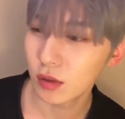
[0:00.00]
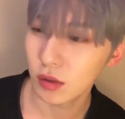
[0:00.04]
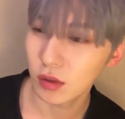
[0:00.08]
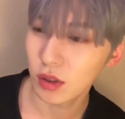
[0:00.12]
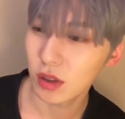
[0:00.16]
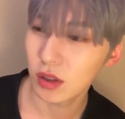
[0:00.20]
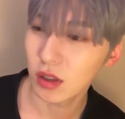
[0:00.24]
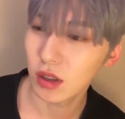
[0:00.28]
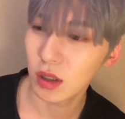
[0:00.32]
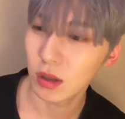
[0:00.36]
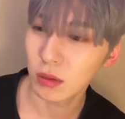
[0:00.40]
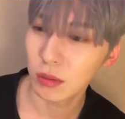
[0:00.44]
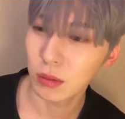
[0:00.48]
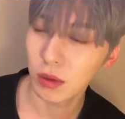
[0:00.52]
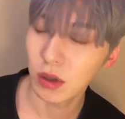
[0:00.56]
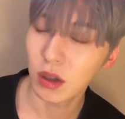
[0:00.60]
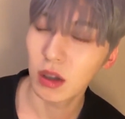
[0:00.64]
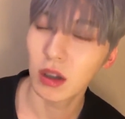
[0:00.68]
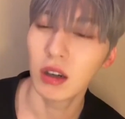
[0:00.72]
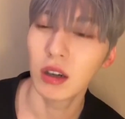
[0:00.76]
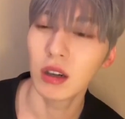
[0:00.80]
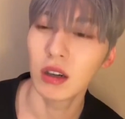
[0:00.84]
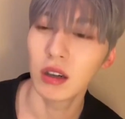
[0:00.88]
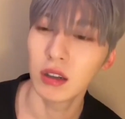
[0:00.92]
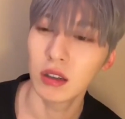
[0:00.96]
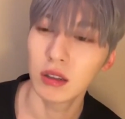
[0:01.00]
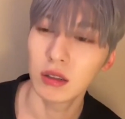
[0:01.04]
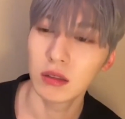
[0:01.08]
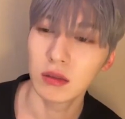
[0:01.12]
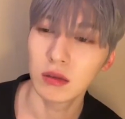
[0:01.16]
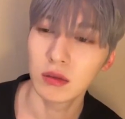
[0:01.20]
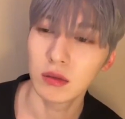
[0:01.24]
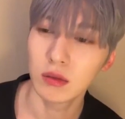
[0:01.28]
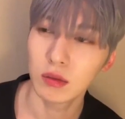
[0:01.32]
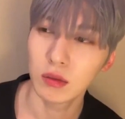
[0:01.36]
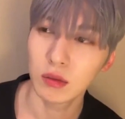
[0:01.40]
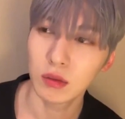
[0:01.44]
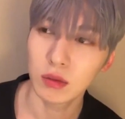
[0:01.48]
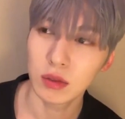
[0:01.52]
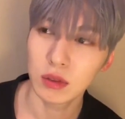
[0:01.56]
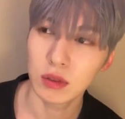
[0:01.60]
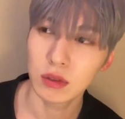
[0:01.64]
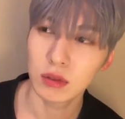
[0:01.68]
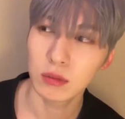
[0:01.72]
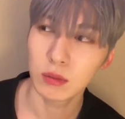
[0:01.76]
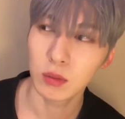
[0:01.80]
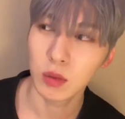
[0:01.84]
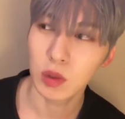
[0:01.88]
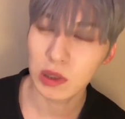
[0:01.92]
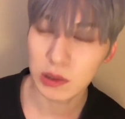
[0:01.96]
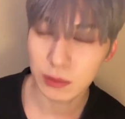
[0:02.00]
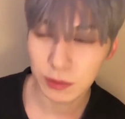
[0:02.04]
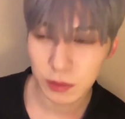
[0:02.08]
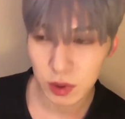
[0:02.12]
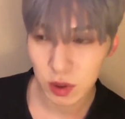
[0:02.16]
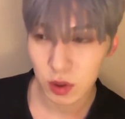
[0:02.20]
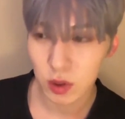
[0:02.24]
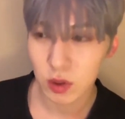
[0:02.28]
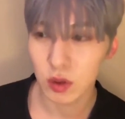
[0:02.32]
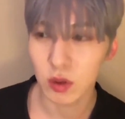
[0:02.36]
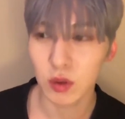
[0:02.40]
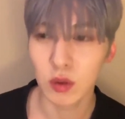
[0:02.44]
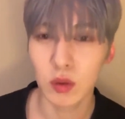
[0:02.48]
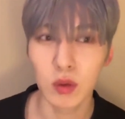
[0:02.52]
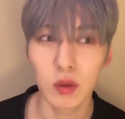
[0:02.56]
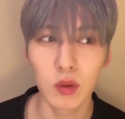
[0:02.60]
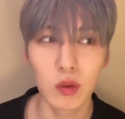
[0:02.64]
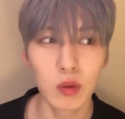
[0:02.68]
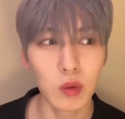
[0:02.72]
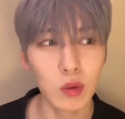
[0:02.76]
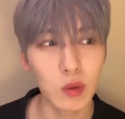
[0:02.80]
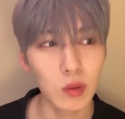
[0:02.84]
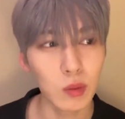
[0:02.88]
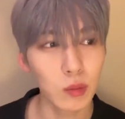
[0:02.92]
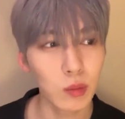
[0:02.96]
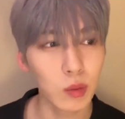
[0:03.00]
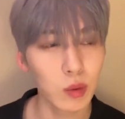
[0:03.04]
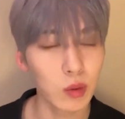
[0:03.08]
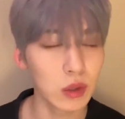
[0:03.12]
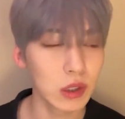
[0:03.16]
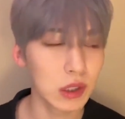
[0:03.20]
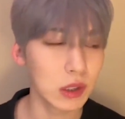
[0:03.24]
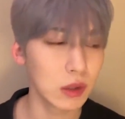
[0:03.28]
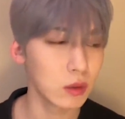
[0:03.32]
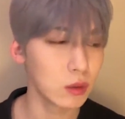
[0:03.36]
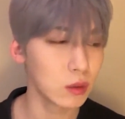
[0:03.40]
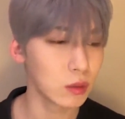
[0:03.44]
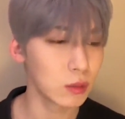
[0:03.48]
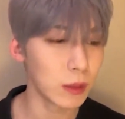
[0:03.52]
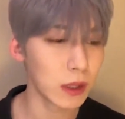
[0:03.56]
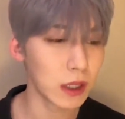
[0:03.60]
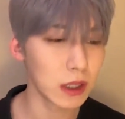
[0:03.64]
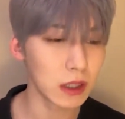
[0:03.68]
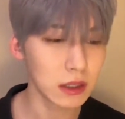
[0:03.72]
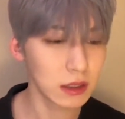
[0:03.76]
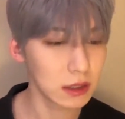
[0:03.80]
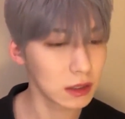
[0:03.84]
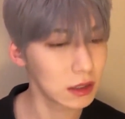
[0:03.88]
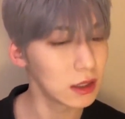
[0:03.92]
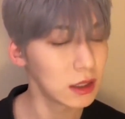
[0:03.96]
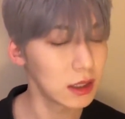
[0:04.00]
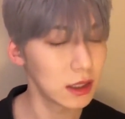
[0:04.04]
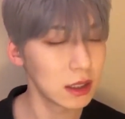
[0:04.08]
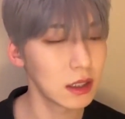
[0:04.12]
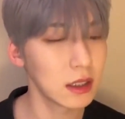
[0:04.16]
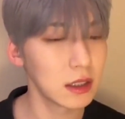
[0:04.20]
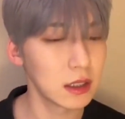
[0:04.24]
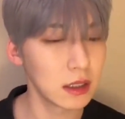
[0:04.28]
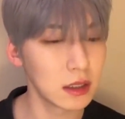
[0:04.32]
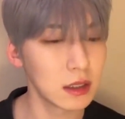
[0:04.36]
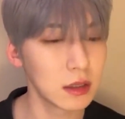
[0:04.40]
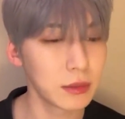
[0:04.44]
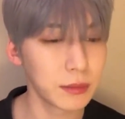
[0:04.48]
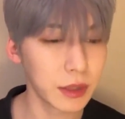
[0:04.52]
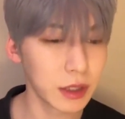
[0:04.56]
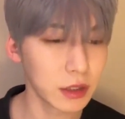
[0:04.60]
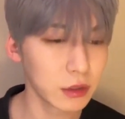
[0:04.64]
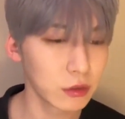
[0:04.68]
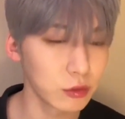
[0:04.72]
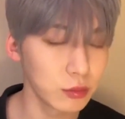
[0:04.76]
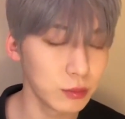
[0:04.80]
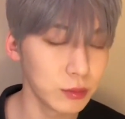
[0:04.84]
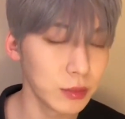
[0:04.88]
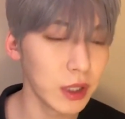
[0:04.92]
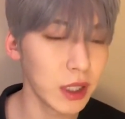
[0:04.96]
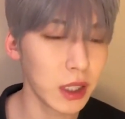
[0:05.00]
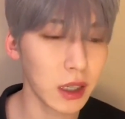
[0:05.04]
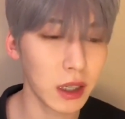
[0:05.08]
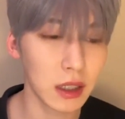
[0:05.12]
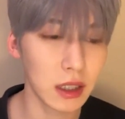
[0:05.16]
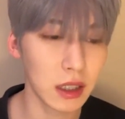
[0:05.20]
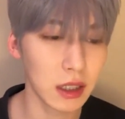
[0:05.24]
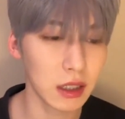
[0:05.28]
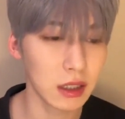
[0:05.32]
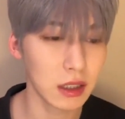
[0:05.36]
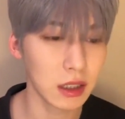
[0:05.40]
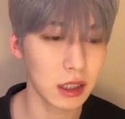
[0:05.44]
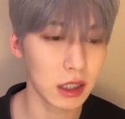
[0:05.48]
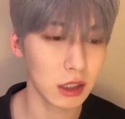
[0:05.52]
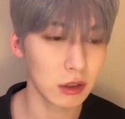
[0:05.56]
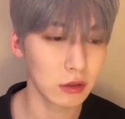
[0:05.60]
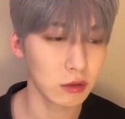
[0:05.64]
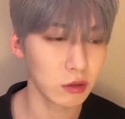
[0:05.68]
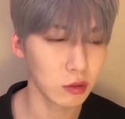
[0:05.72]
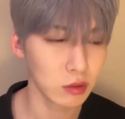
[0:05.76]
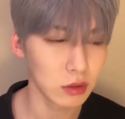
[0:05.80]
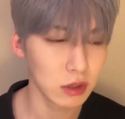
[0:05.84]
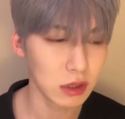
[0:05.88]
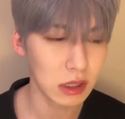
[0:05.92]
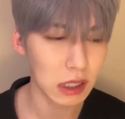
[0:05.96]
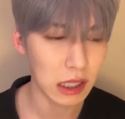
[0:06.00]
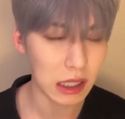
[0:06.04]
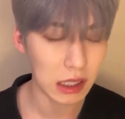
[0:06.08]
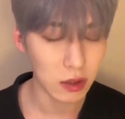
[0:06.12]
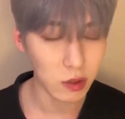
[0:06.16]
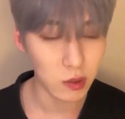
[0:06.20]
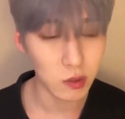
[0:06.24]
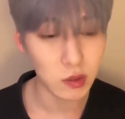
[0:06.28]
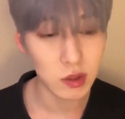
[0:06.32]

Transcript: 그럴까봐 금전적으로도 본인도 막, 막 준비해야 되는 게 있고 어쨌든